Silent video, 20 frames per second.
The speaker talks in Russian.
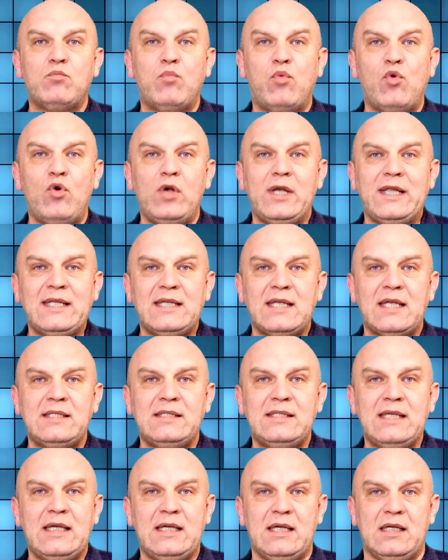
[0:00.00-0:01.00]
более
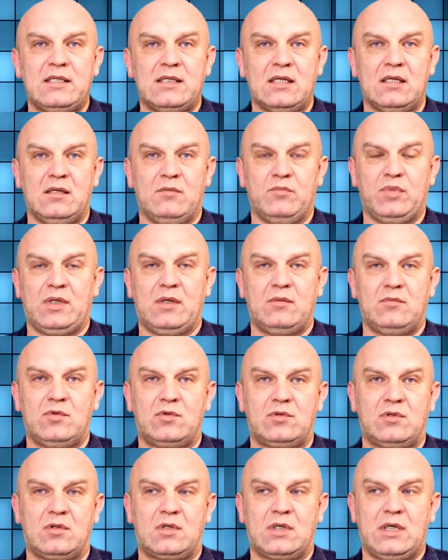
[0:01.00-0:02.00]
деятельным, потому
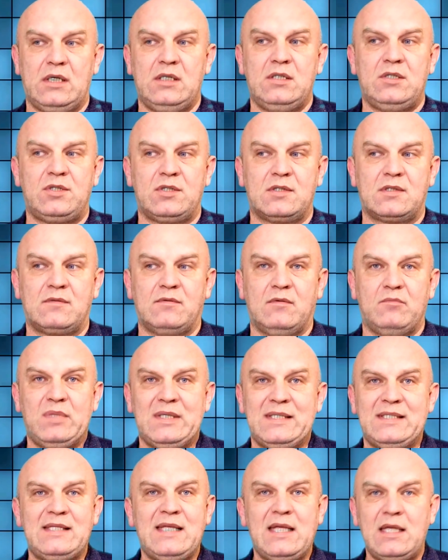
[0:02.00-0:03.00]
что количество
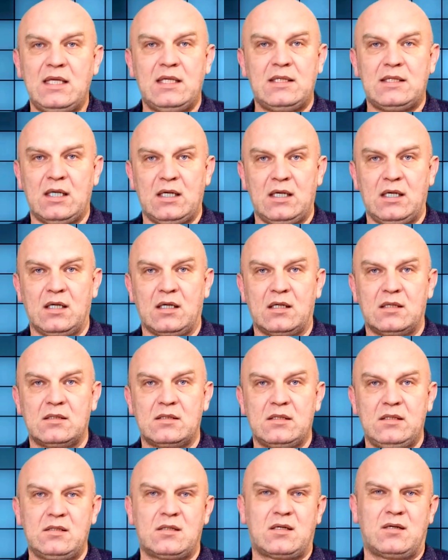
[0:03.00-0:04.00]
бездеятельных
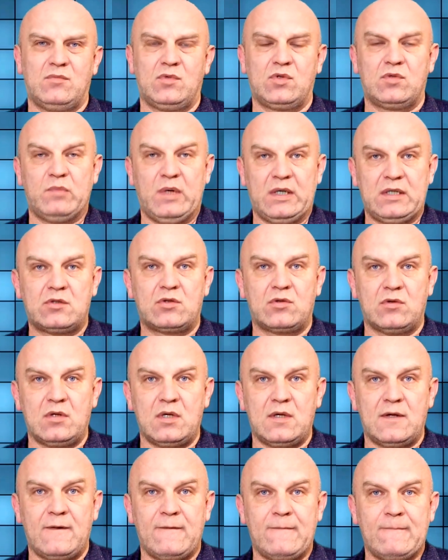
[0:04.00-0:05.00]
слишком уж большое.